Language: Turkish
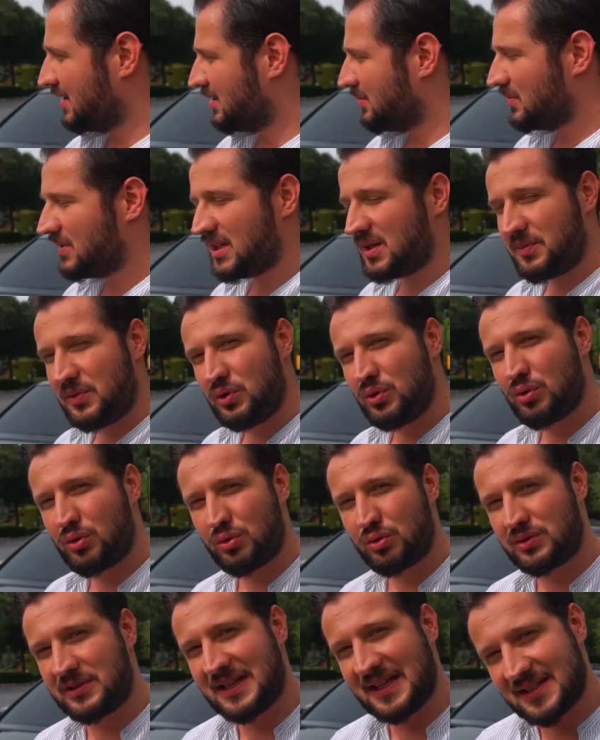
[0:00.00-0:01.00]
adımları
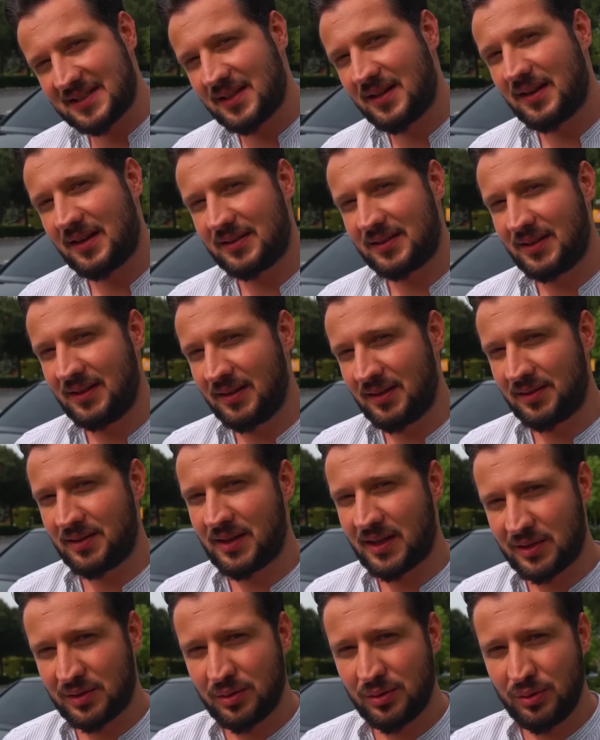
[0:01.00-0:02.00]
1986
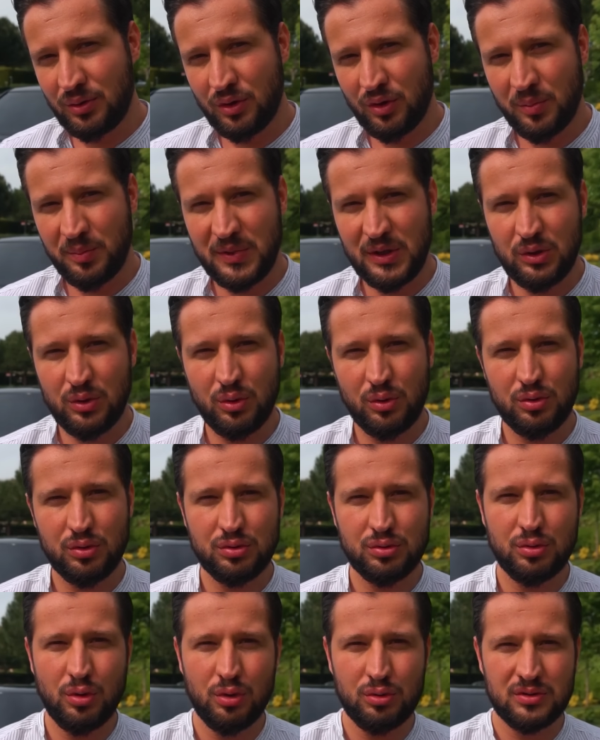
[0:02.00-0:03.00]
yılında atılıyor.
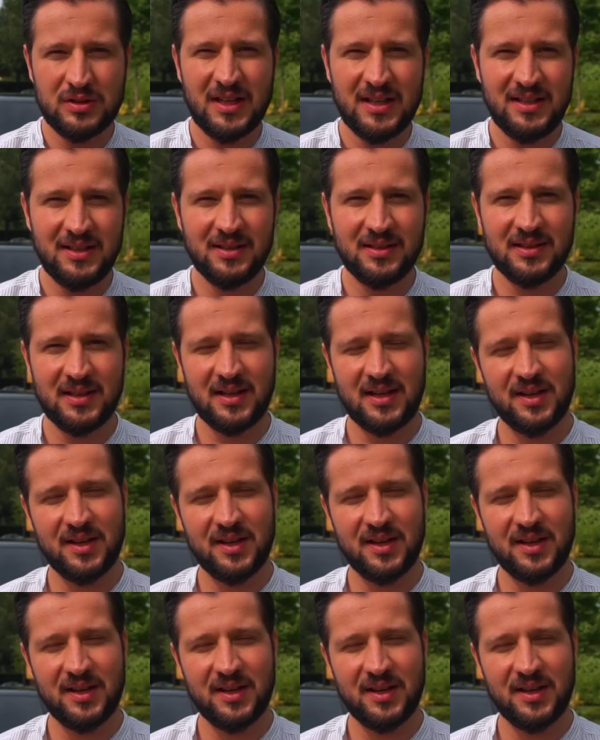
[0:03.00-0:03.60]
1990 yılına